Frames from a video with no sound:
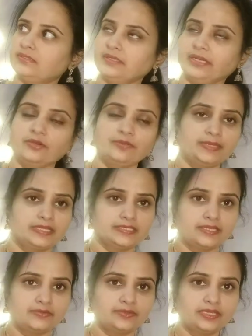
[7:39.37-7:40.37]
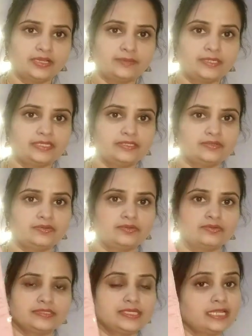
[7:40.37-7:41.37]
రెండు మిక్స్ అయి ఉంది కాబట్టి సో
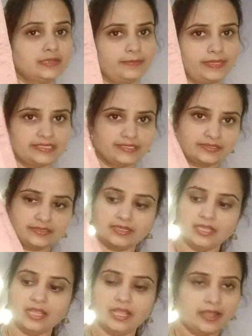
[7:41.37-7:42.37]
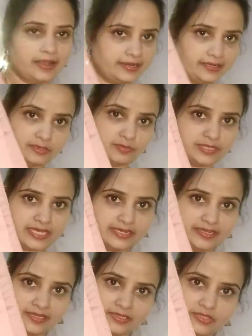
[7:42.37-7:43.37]
సిల్క్ మిక్స్డ్ హ్యాండ్లూమ్
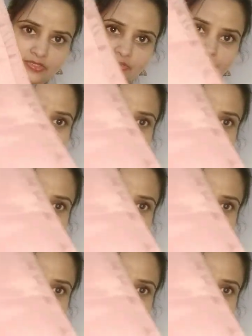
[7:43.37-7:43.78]
శారీ అనొచ్చు